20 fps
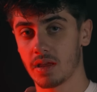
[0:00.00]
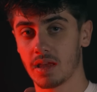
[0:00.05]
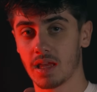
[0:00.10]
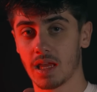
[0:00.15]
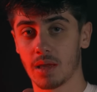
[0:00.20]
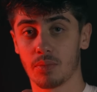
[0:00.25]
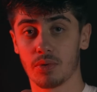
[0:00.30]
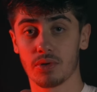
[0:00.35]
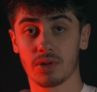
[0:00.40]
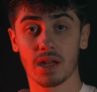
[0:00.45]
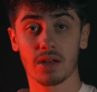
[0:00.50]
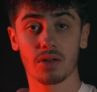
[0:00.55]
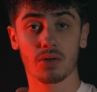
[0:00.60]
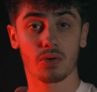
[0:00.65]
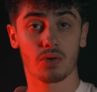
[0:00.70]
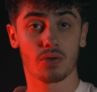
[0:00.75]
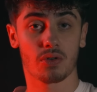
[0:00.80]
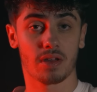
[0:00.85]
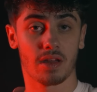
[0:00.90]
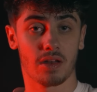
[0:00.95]
et peut-être
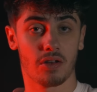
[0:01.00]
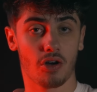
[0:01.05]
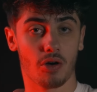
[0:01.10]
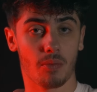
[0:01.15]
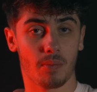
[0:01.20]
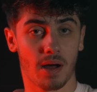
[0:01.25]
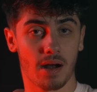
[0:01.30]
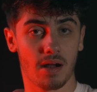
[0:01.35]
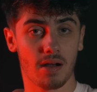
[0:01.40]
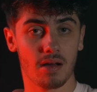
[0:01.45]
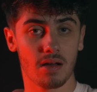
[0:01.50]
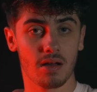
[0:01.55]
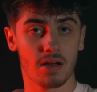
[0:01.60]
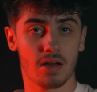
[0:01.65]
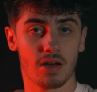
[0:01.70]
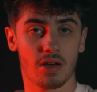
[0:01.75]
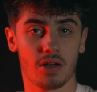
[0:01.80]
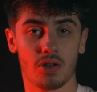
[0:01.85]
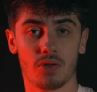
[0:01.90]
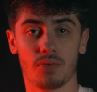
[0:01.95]
que c'est normal
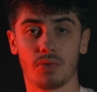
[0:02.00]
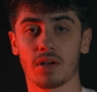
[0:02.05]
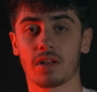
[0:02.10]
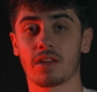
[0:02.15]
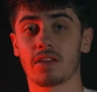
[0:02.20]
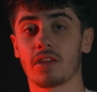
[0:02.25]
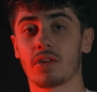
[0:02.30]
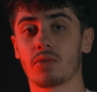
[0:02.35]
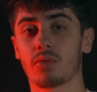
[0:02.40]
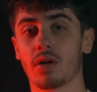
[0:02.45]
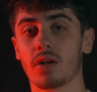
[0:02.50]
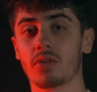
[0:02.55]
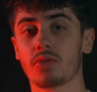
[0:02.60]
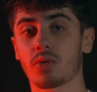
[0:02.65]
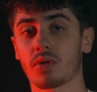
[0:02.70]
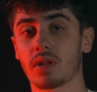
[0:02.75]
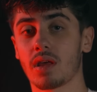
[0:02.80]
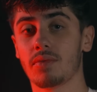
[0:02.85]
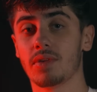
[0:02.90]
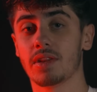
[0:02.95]
de voir des étoiles
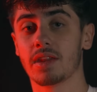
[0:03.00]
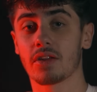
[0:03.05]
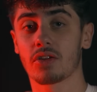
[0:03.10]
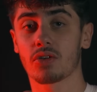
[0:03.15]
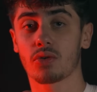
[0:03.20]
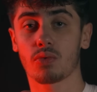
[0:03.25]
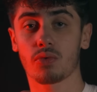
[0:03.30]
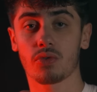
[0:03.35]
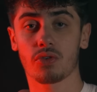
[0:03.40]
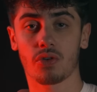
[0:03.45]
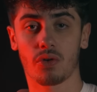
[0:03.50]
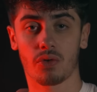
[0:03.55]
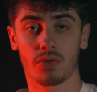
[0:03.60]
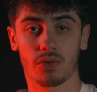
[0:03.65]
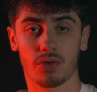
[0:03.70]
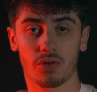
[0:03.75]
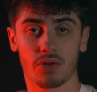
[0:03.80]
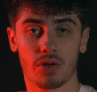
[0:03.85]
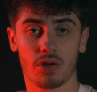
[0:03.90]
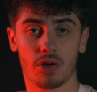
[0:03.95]
tourner à vitesse
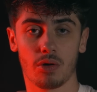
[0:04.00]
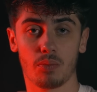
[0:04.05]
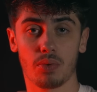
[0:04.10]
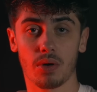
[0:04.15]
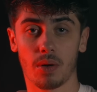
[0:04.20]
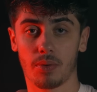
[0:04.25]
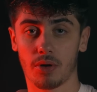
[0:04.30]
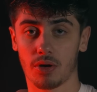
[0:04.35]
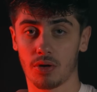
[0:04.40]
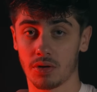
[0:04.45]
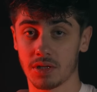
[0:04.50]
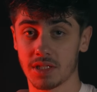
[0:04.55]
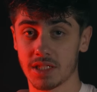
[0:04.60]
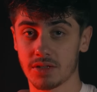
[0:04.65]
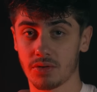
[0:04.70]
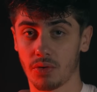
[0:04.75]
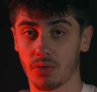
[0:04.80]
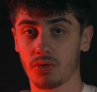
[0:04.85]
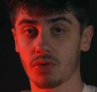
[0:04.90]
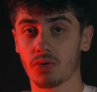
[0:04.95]
constante, peu importe leur
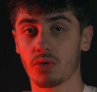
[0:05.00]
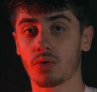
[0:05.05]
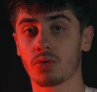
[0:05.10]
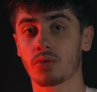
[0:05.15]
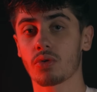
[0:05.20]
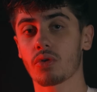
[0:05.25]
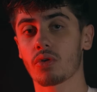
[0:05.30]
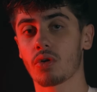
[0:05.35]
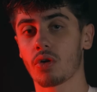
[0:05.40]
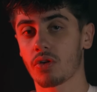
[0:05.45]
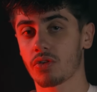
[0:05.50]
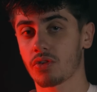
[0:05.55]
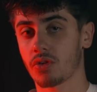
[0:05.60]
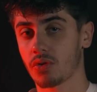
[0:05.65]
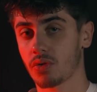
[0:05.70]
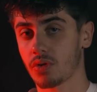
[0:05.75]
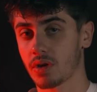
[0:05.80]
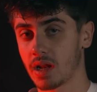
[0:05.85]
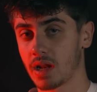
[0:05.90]
distance, autour de leur centre